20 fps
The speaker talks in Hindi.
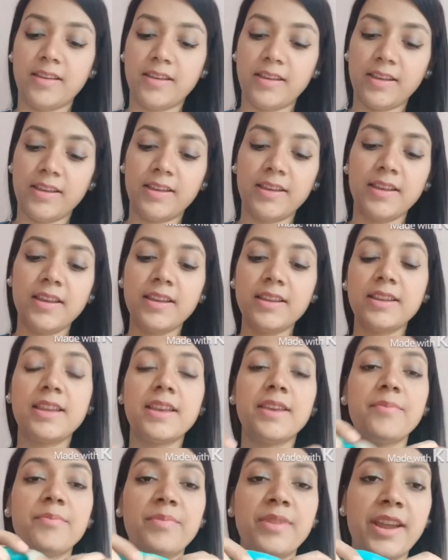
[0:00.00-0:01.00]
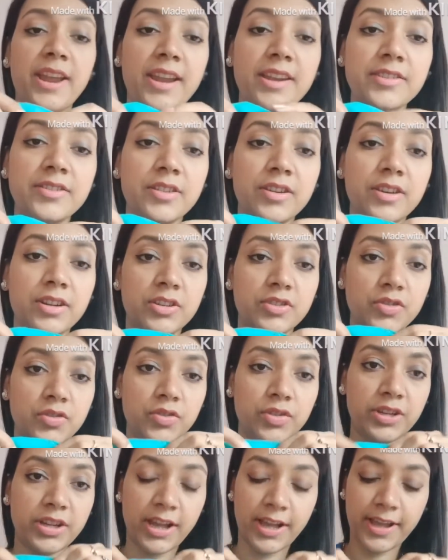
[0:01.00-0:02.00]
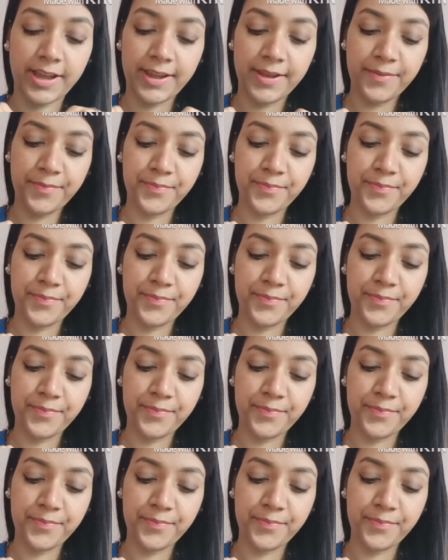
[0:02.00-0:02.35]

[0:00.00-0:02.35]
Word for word: अगेन ये ब्रांड अनुप का है